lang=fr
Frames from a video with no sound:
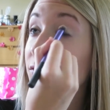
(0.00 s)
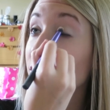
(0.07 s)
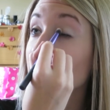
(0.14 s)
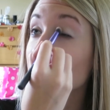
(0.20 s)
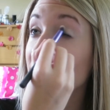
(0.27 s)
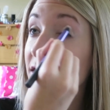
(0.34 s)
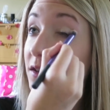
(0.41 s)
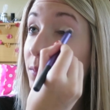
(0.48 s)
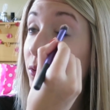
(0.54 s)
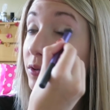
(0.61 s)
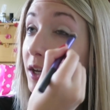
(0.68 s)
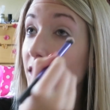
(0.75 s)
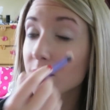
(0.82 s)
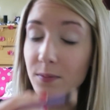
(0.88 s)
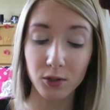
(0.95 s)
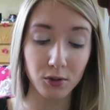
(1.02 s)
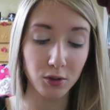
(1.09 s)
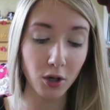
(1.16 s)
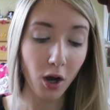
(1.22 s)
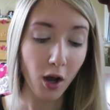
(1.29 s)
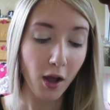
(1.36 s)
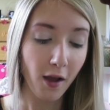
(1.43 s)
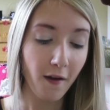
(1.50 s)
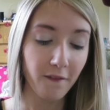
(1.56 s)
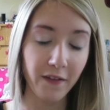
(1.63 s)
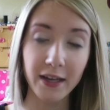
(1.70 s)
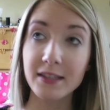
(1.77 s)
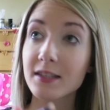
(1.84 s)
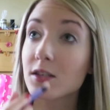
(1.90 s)
ça, il faut que je fasse le montage, puis tout ça
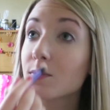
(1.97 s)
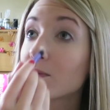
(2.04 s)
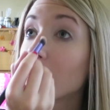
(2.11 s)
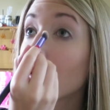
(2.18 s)
si je